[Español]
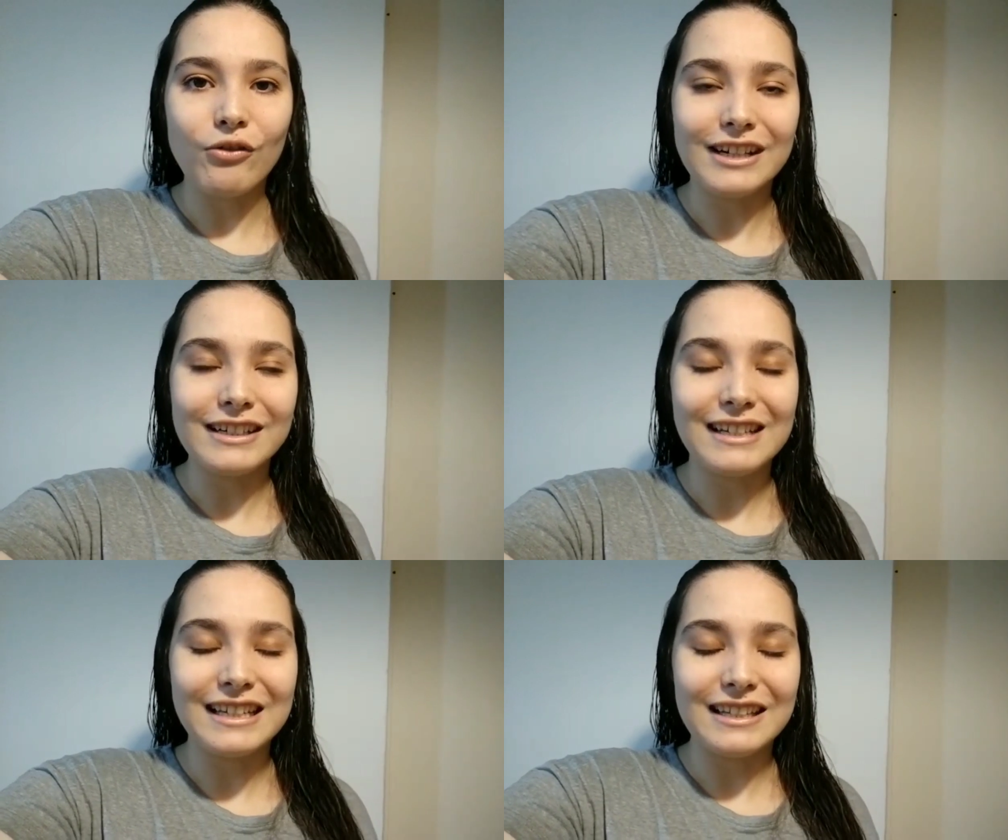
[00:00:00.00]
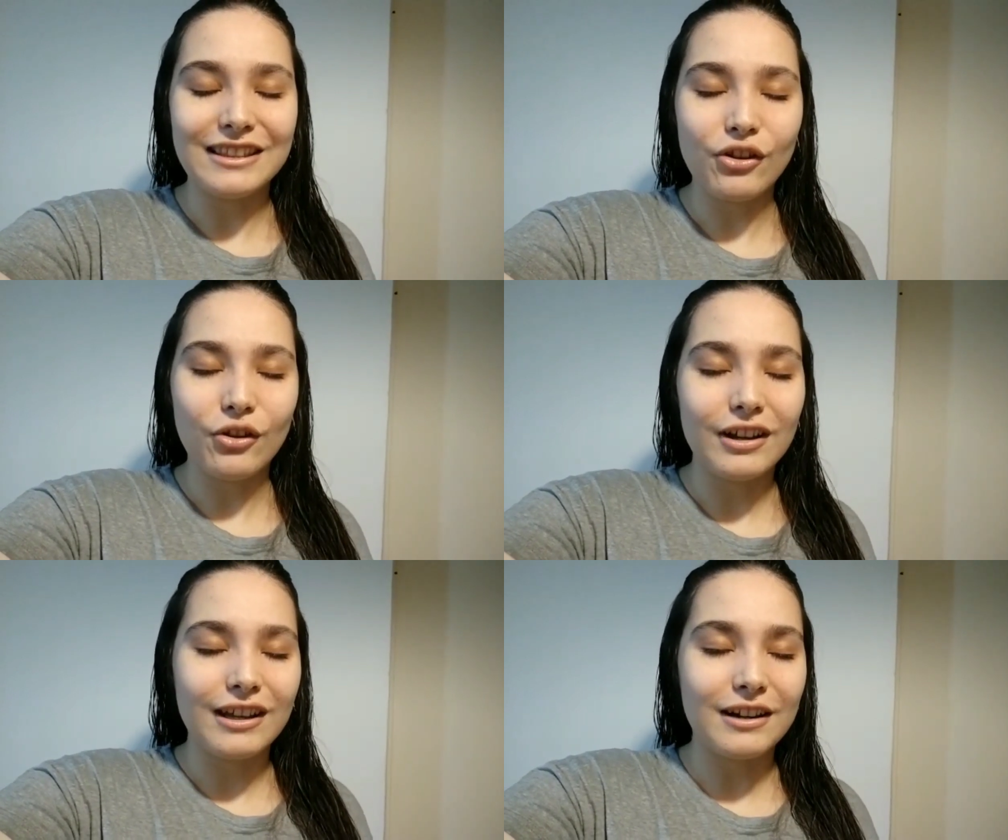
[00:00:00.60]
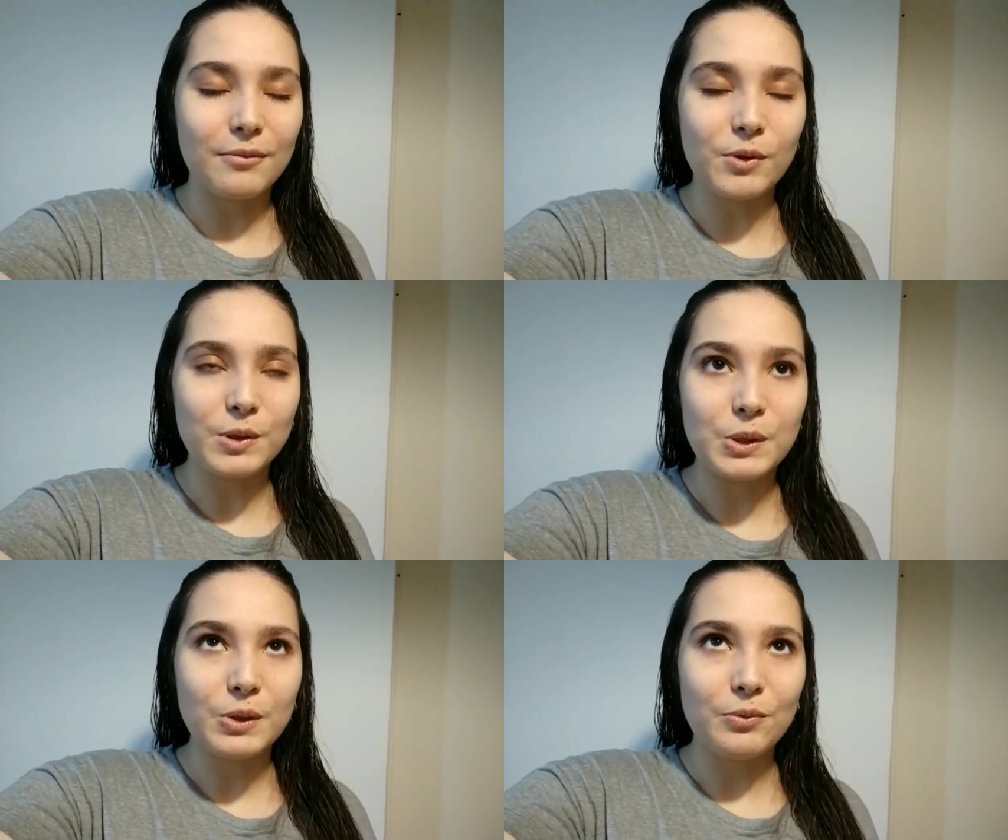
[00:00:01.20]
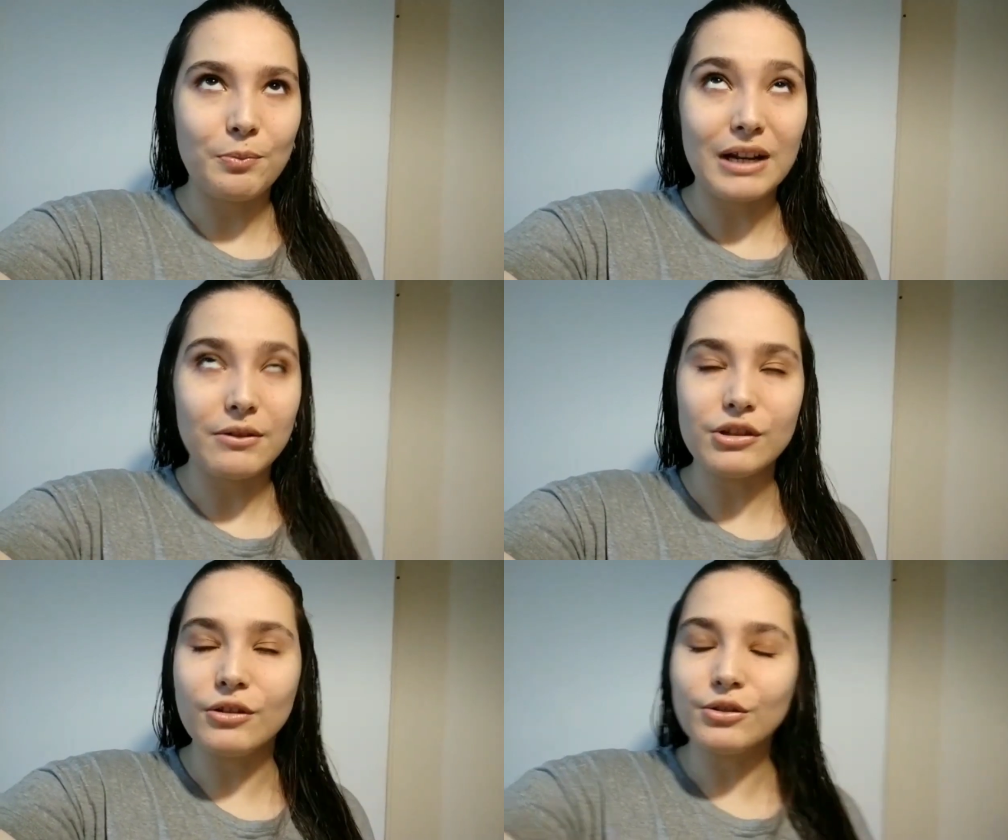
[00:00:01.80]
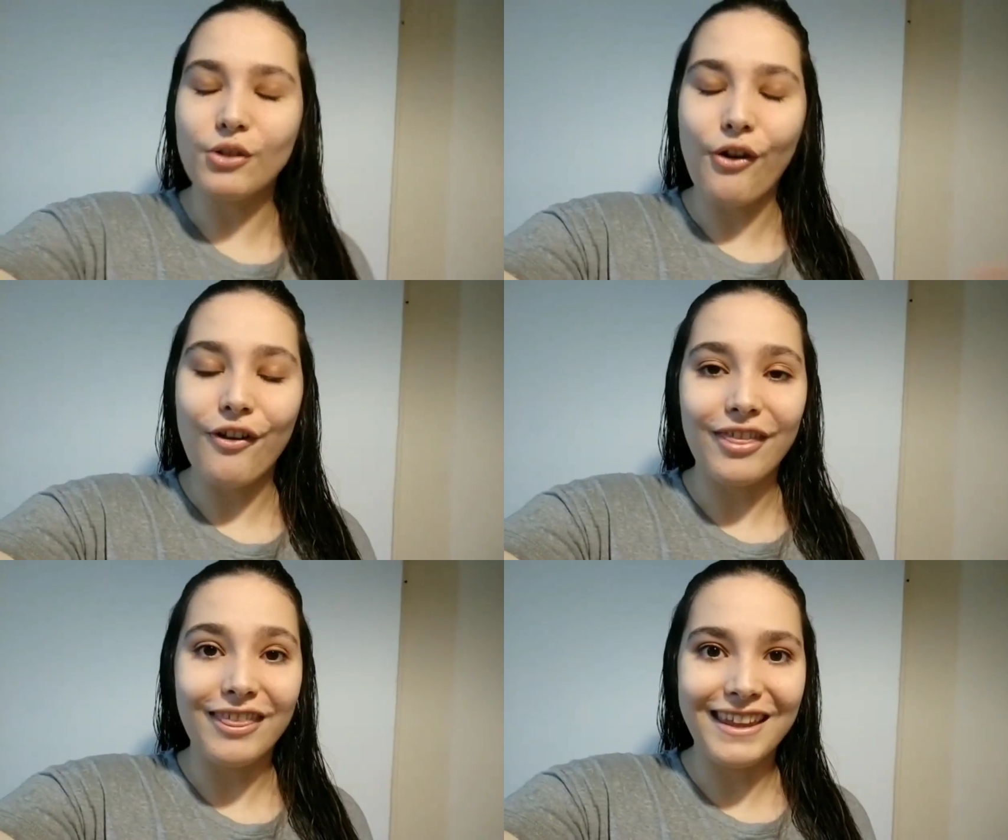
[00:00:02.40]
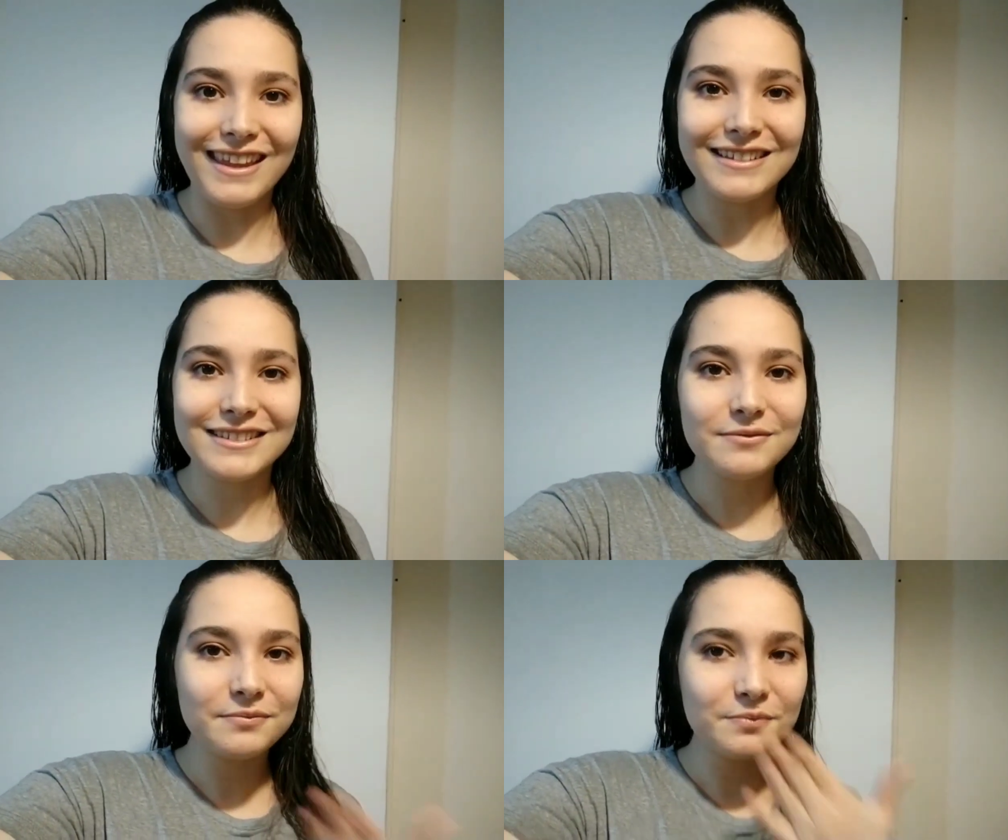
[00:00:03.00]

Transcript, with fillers: un lindo, hermoso, maravilloso día.